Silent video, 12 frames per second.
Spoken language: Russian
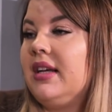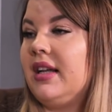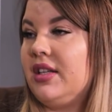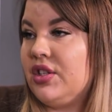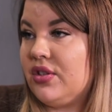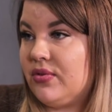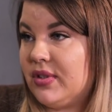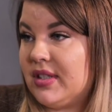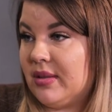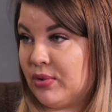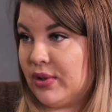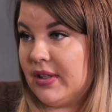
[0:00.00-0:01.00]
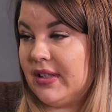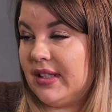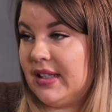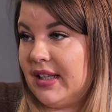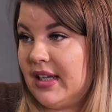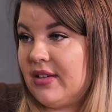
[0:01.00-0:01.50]
они живут со мной,
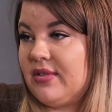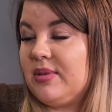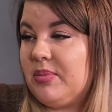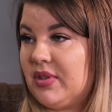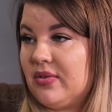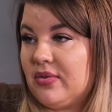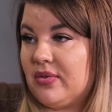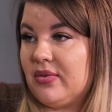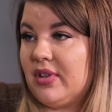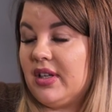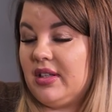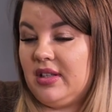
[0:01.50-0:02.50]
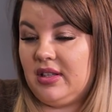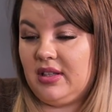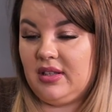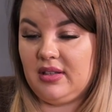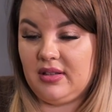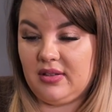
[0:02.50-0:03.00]
я их воспитываю.
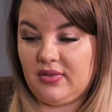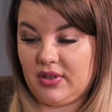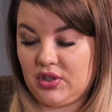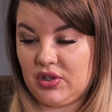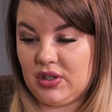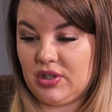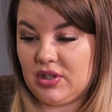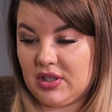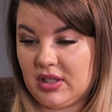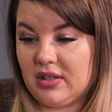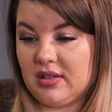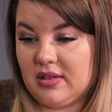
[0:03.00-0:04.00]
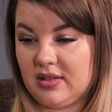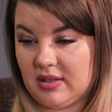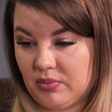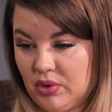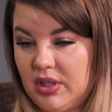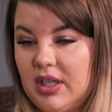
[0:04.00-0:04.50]
Они 24 часа
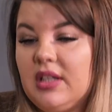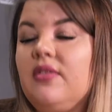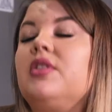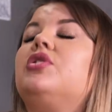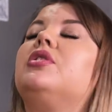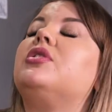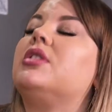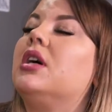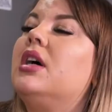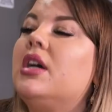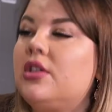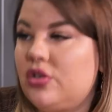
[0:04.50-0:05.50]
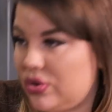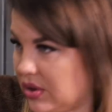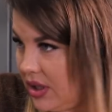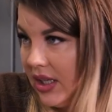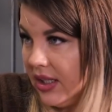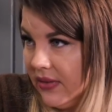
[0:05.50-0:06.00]
со мной, я 24 часа несу
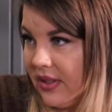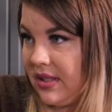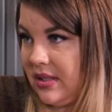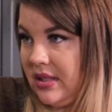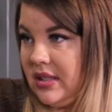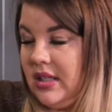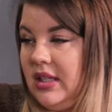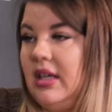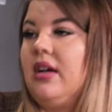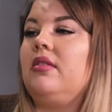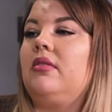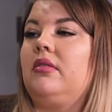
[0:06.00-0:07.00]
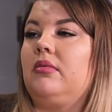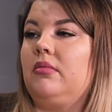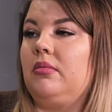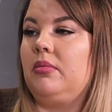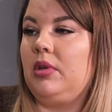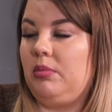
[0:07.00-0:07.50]
за них ответственность. И я
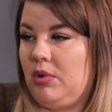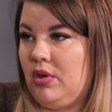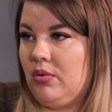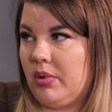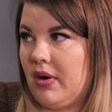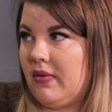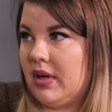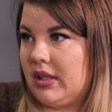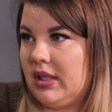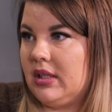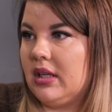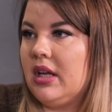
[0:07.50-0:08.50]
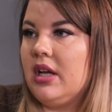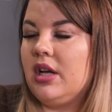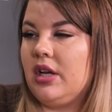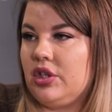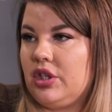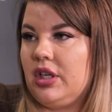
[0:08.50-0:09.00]
имею право какие-то
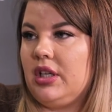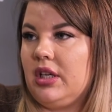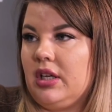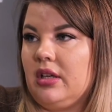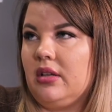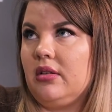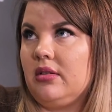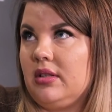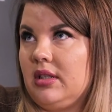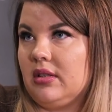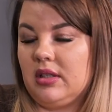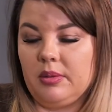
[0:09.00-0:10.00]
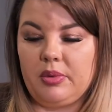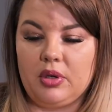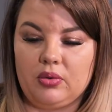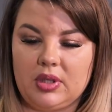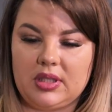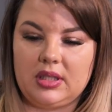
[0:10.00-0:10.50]
решения э, делать.
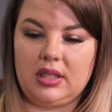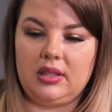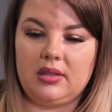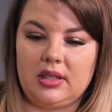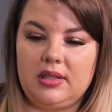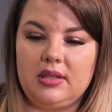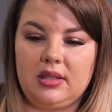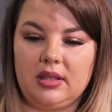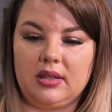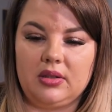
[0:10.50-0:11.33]
Например, у нас стоит родительский